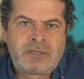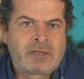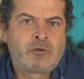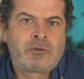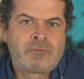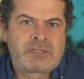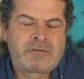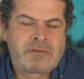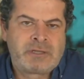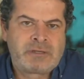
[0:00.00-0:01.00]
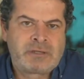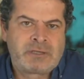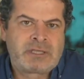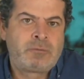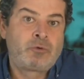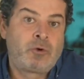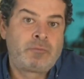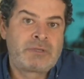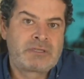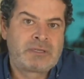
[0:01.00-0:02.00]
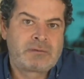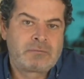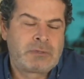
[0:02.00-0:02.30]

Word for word: ekonomi çevrelerinde 2011'de